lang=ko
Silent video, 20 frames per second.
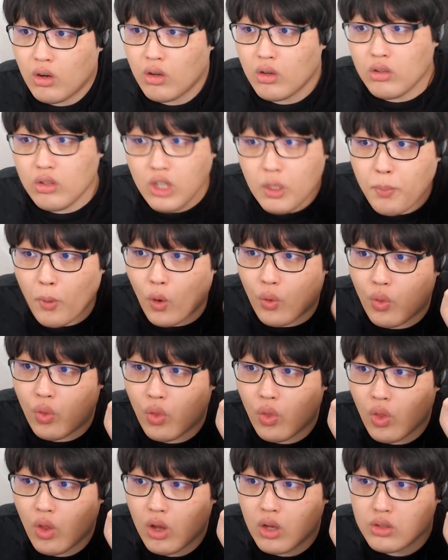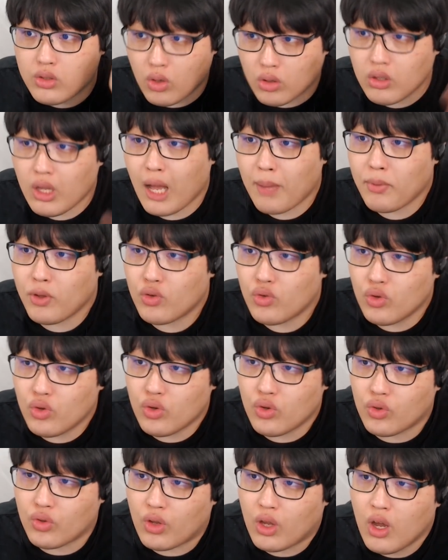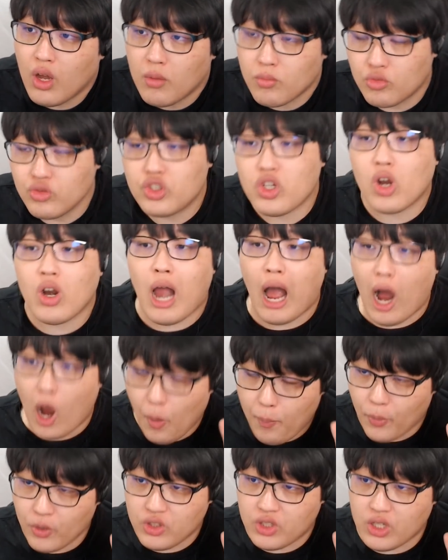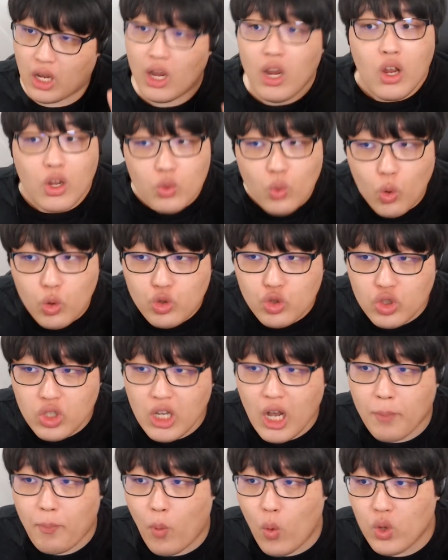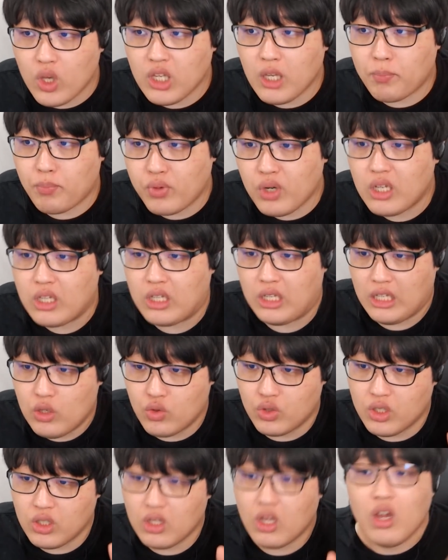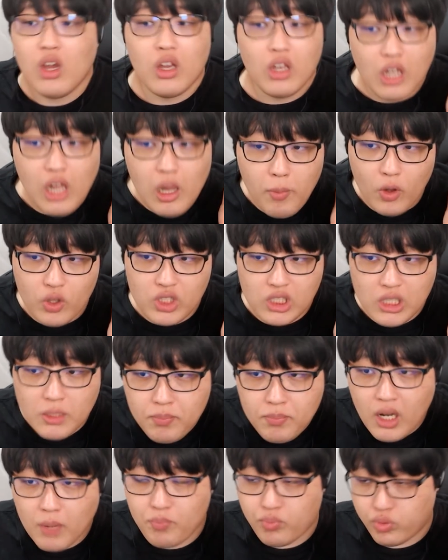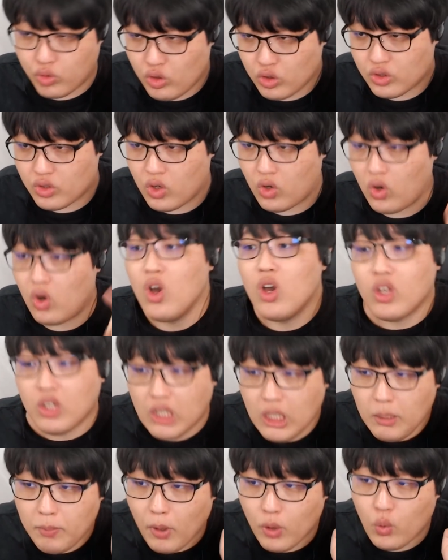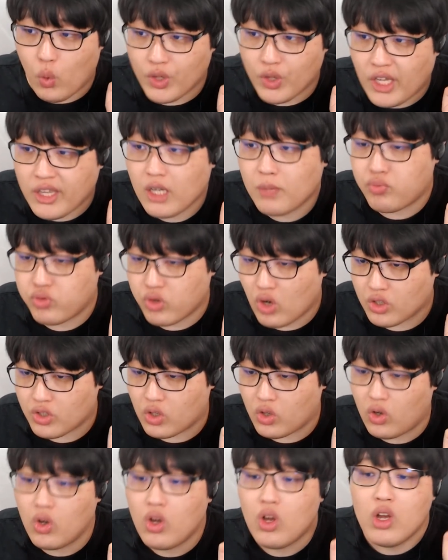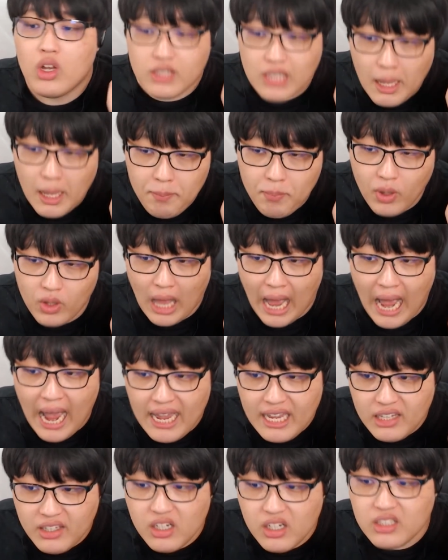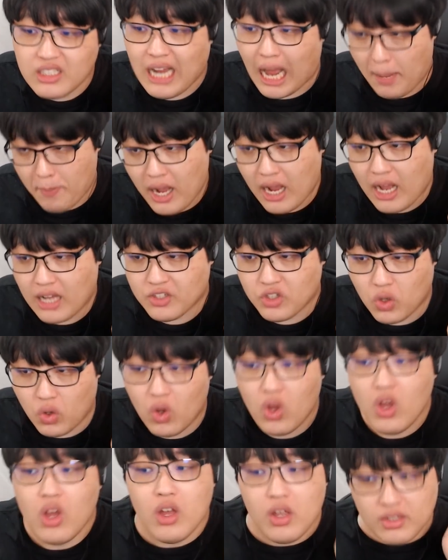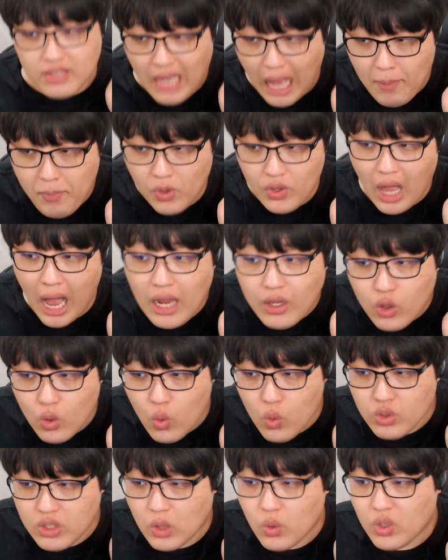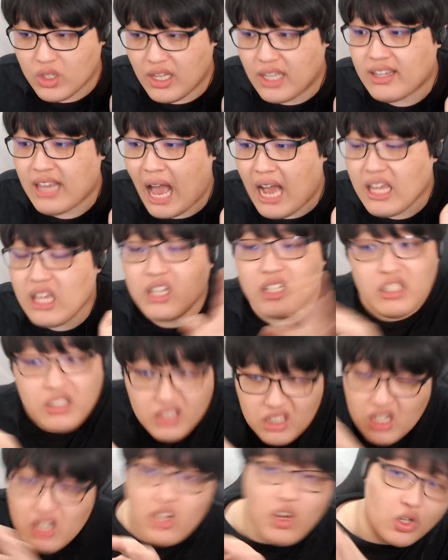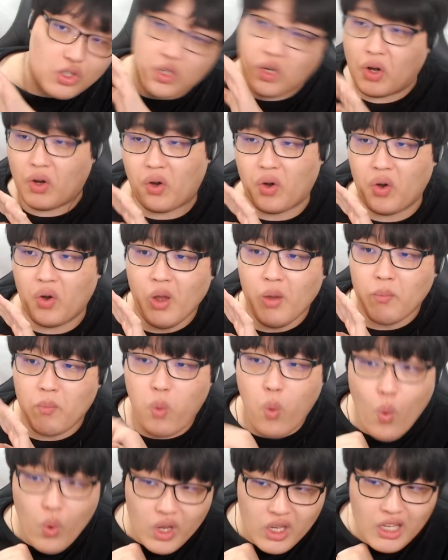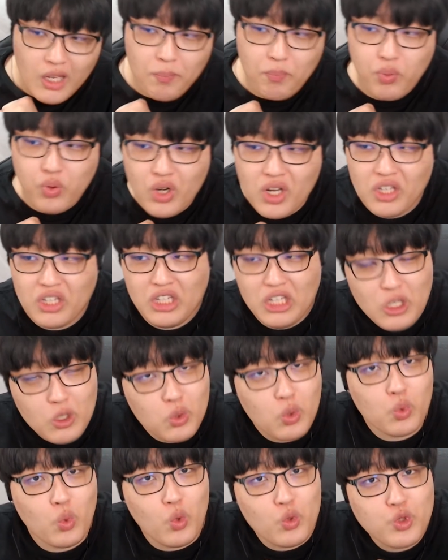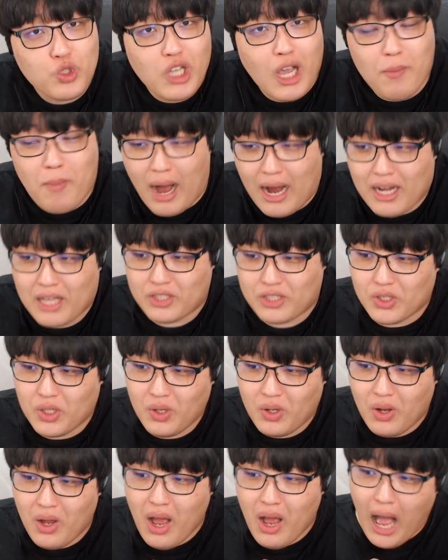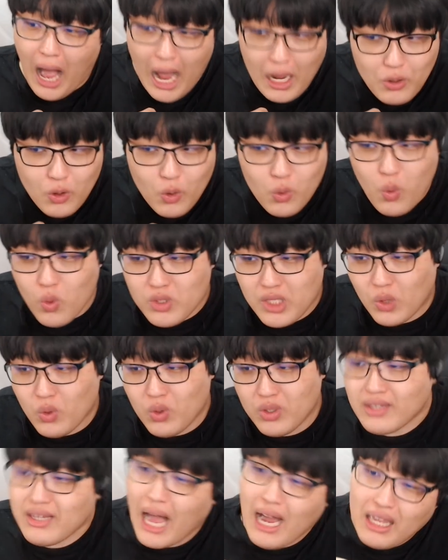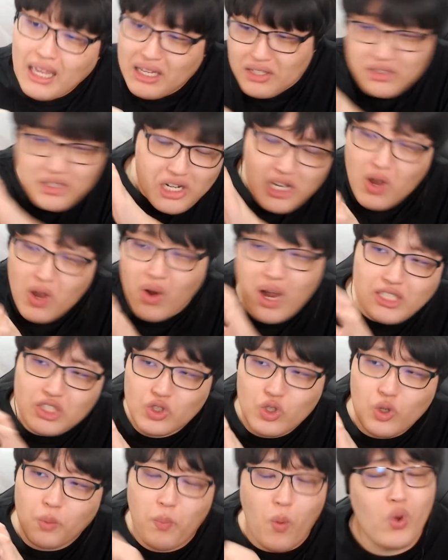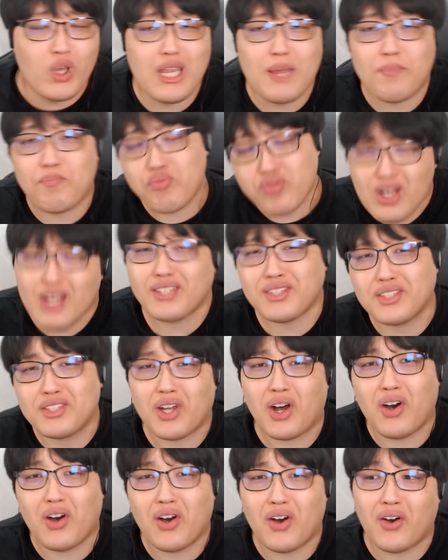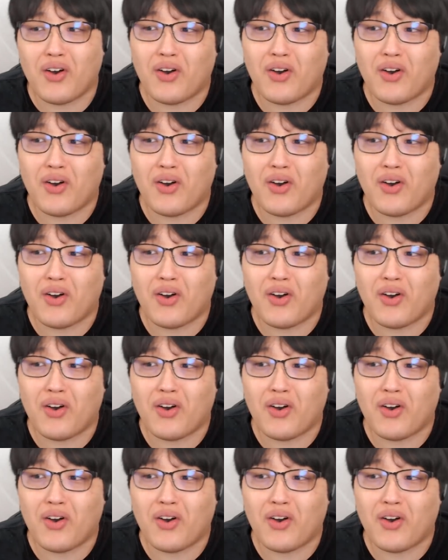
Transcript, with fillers: 2번 정답이군 문제열 아홉 번째 녹수기가 봉인이 풀린 이유는 1번 신비가 풀어져서 2번 원한을 풀어서 3번 아이들을 잡아가서 4번 학교 공사로 인해 땅이 흔들려서 봉인이 풀린 이유도 노수이가 말했죠? 학교 공사로 인해 땅이 흔들려가지고 봉인이 풀렸어